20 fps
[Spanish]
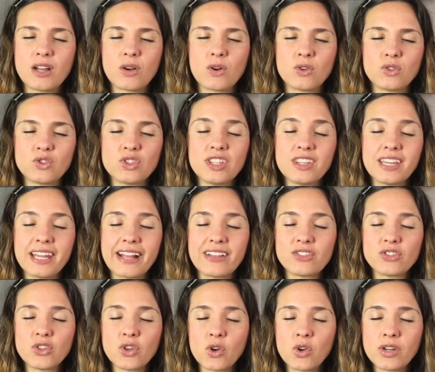
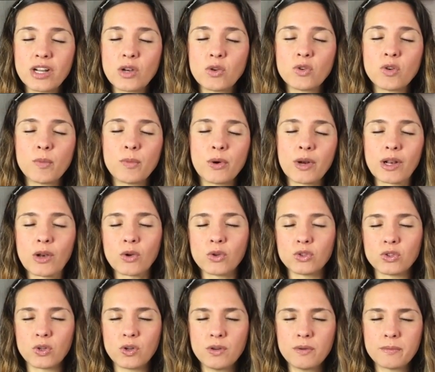consideración el uno por el
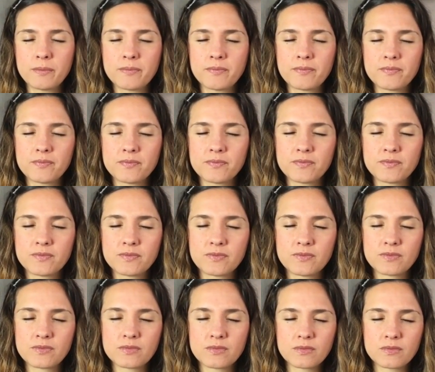otro,
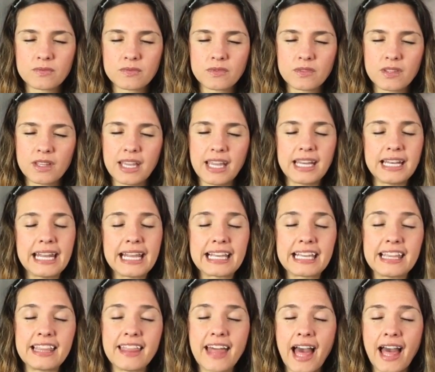en
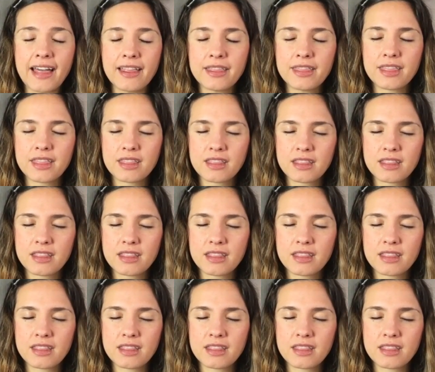equidad,